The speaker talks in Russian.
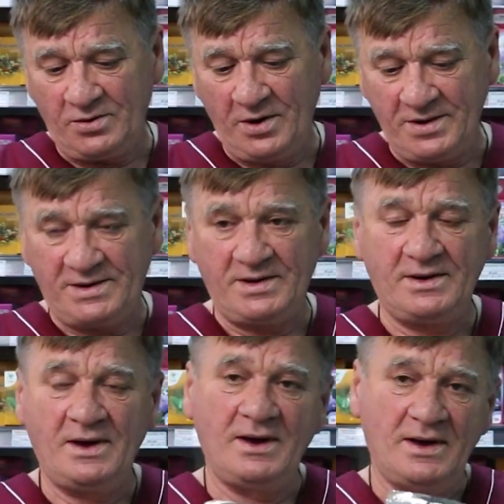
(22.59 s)
То есть
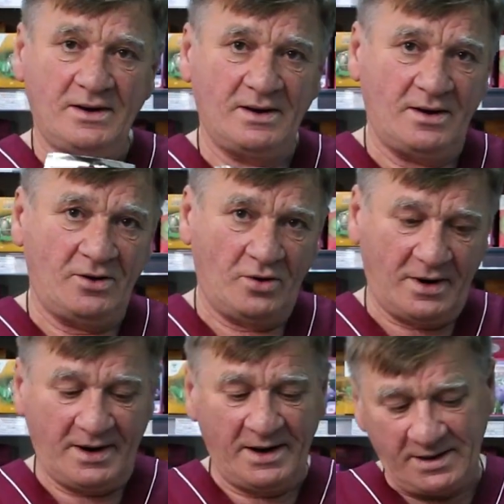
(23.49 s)

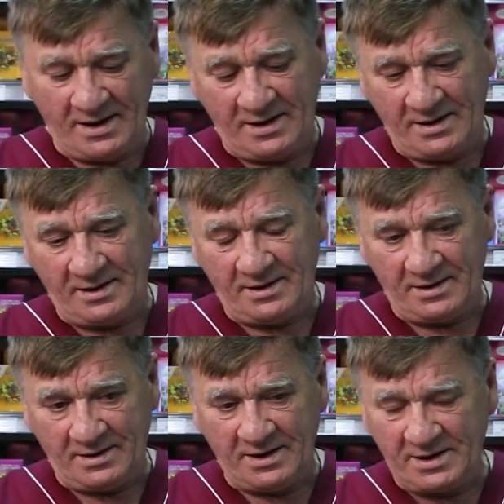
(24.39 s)
это,
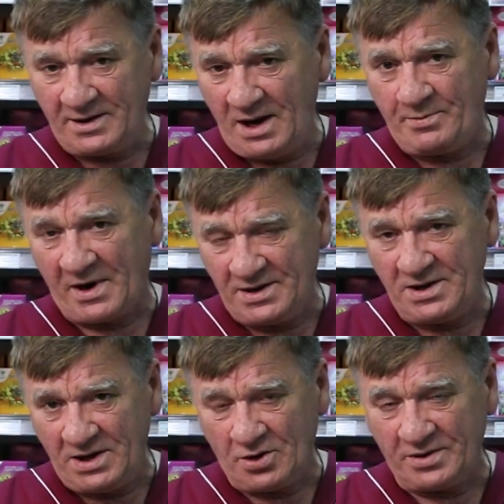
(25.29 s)
этот гриб
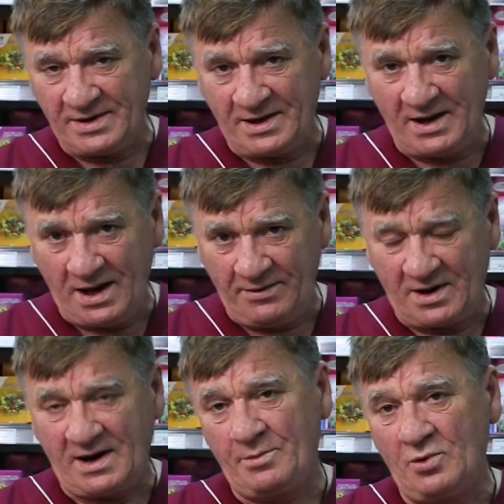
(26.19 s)
паразитирует на
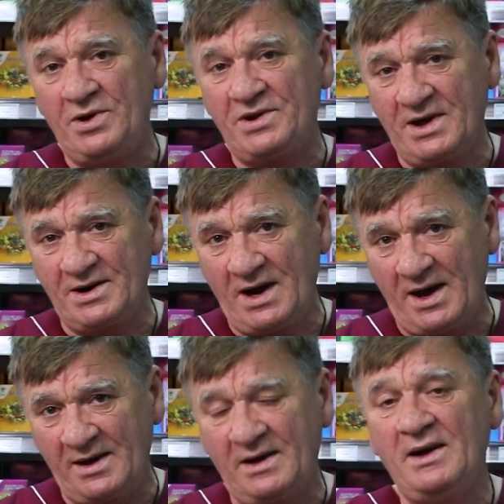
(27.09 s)
деревьях, как бы
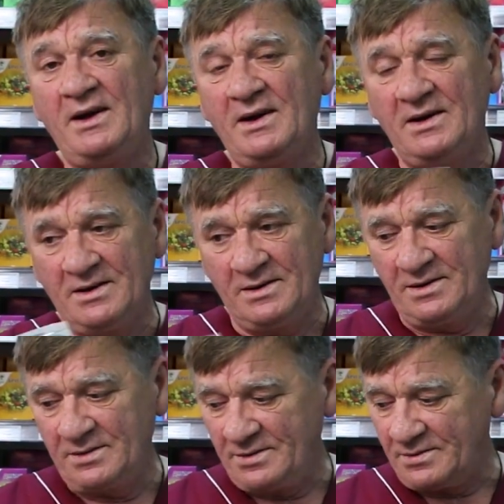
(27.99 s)
уничтожая
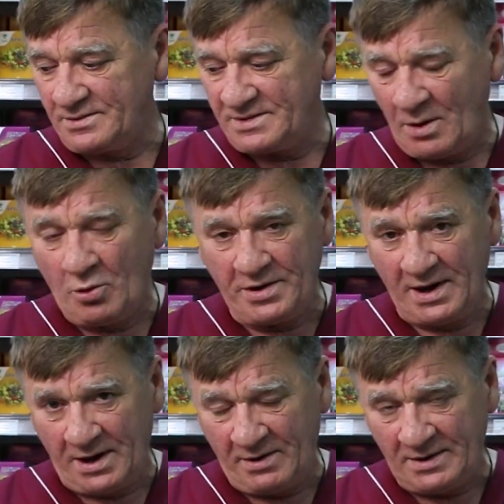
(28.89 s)
э, само
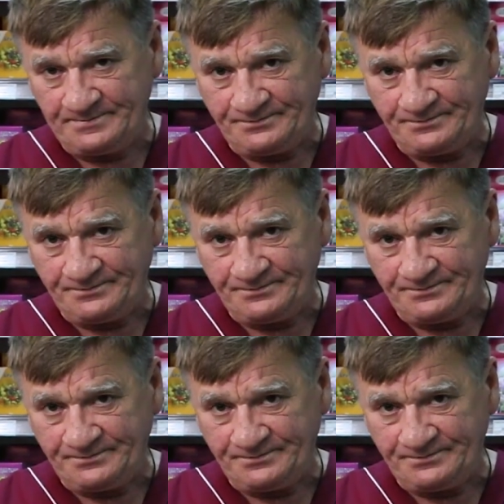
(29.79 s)
дерево.